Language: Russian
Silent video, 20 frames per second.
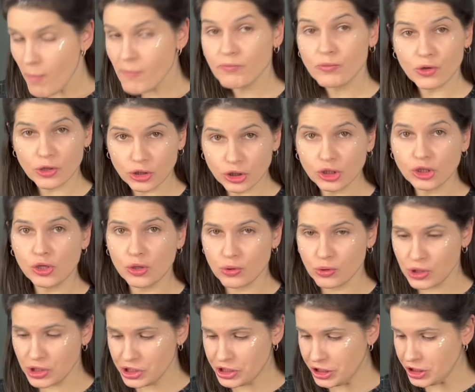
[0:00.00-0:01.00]
Тоже
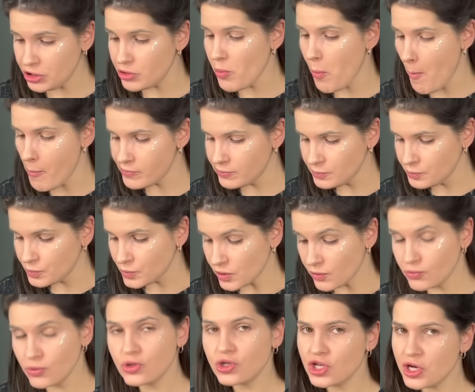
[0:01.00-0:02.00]
хрустит.
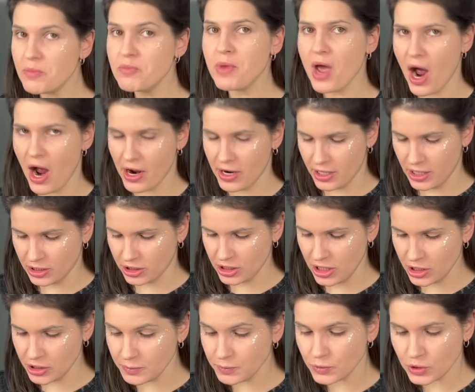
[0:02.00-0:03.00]
Внутри мягко,
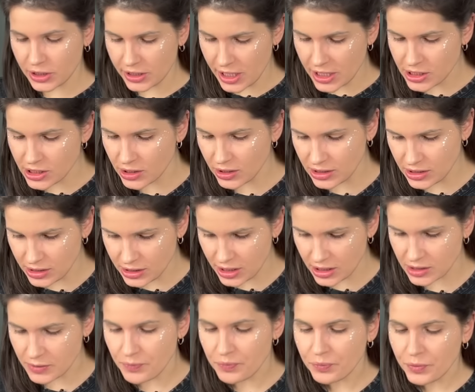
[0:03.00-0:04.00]
кстати. Если
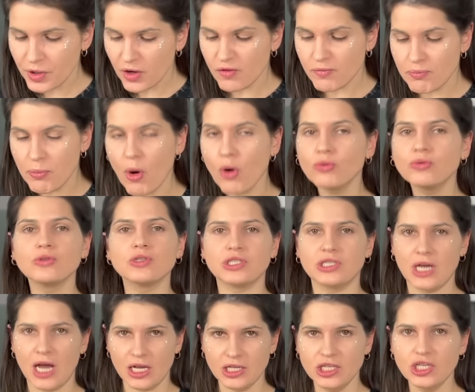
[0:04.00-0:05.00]
здесь
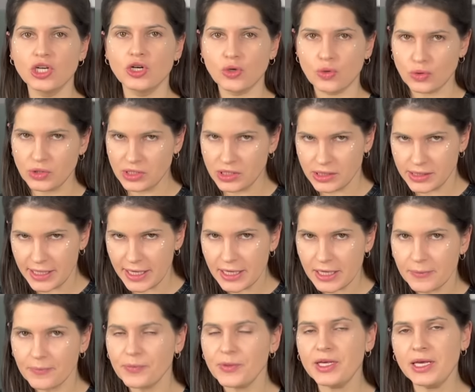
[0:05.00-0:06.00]
полностью они
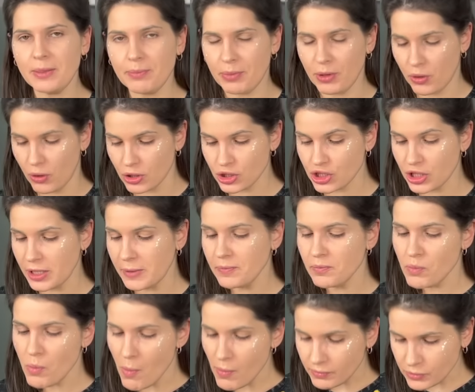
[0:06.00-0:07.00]
хрустели и похожи
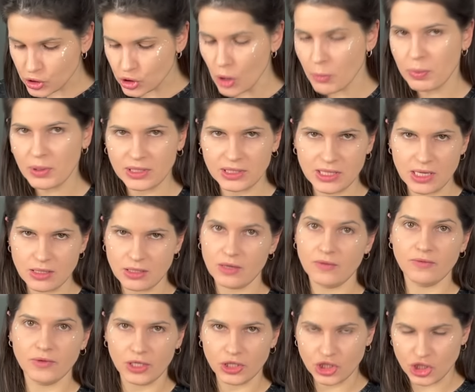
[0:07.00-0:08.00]

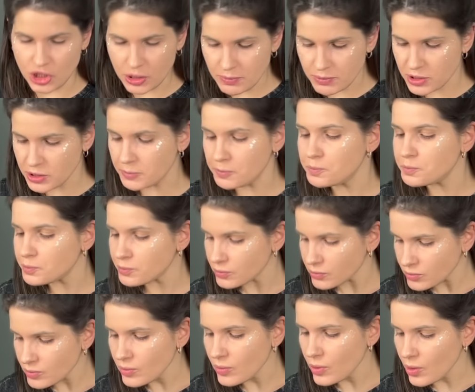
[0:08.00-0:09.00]
100% на чипсы,
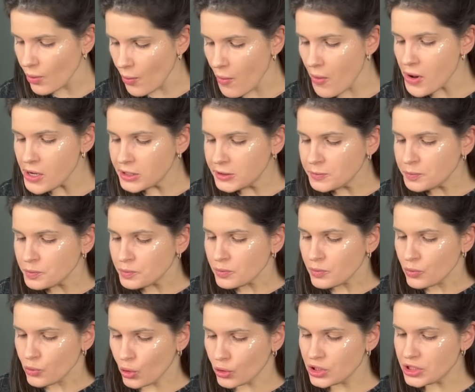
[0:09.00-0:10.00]

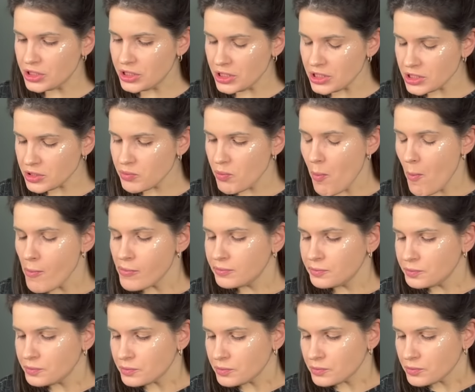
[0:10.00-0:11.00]
то здесь
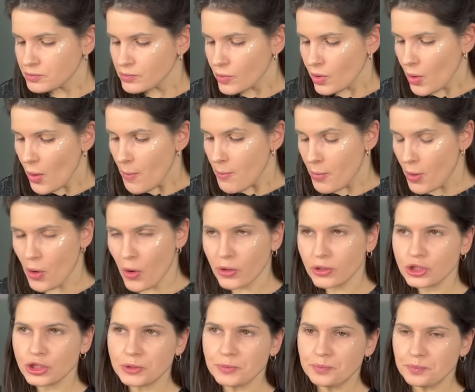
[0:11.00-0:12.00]

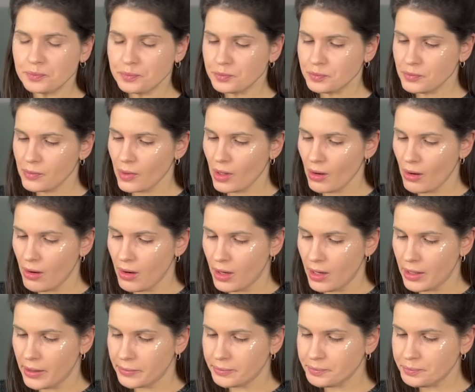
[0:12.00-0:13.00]
похоже
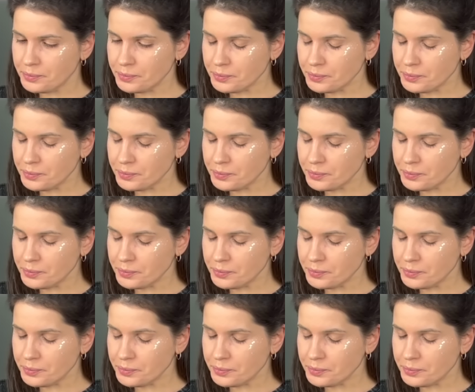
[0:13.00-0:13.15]
на...